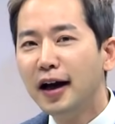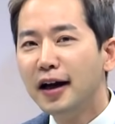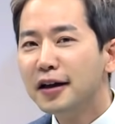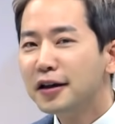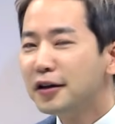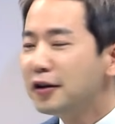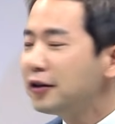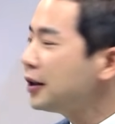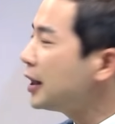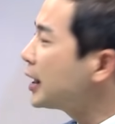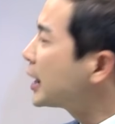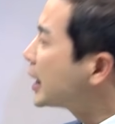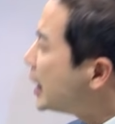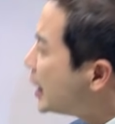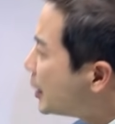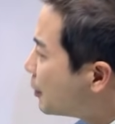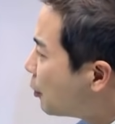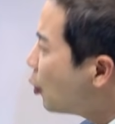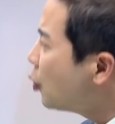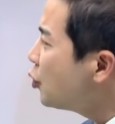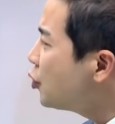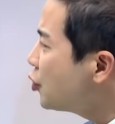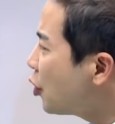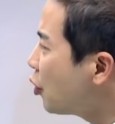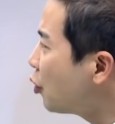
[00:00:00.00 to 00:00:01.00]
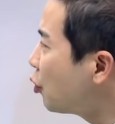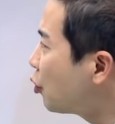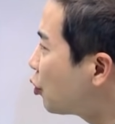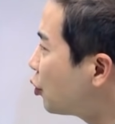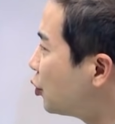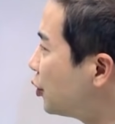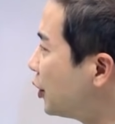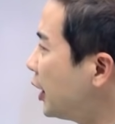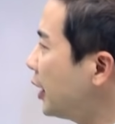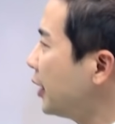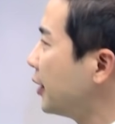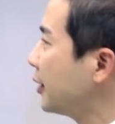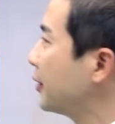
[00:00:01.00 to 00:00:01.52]
그런데
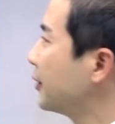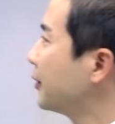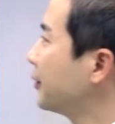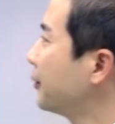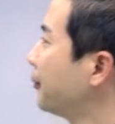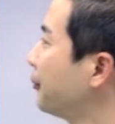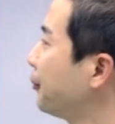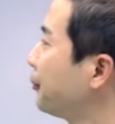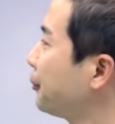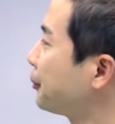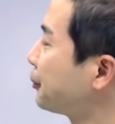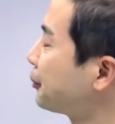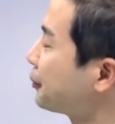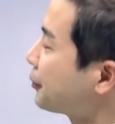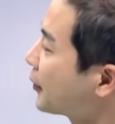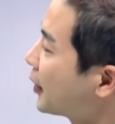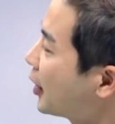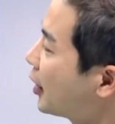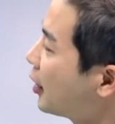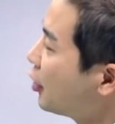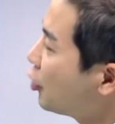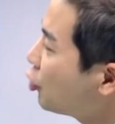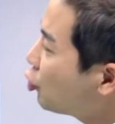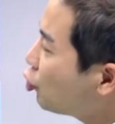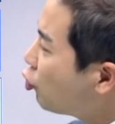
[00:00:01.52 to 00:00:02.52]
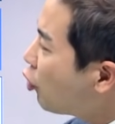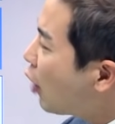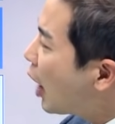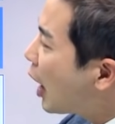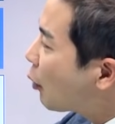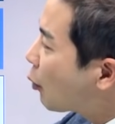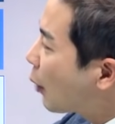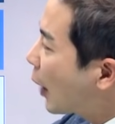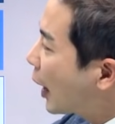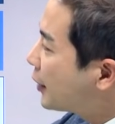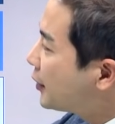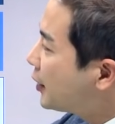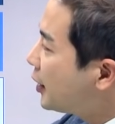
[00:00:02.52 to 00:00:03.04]
기본적으로는
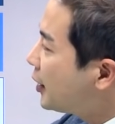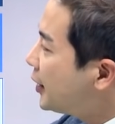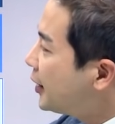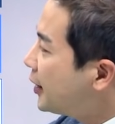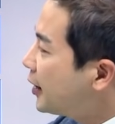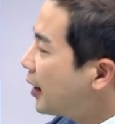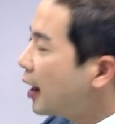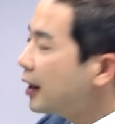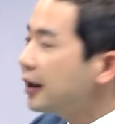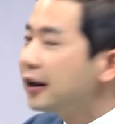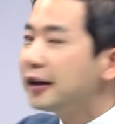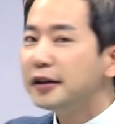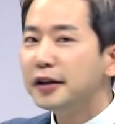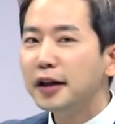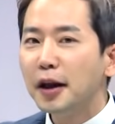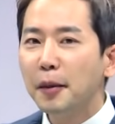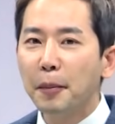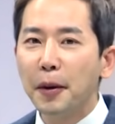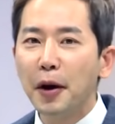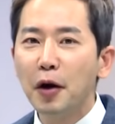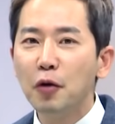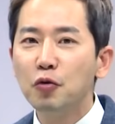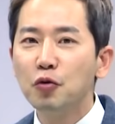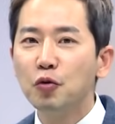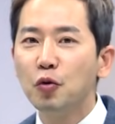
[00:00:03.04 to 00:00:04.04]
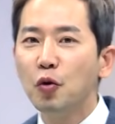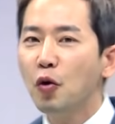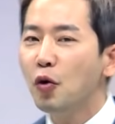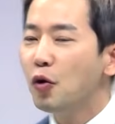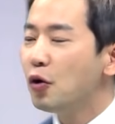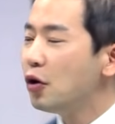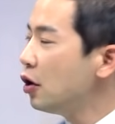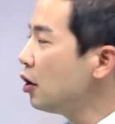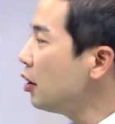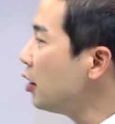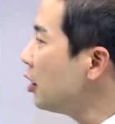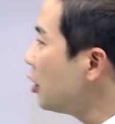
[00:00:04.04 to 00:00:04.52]
수학 1을 1학기 때 배우고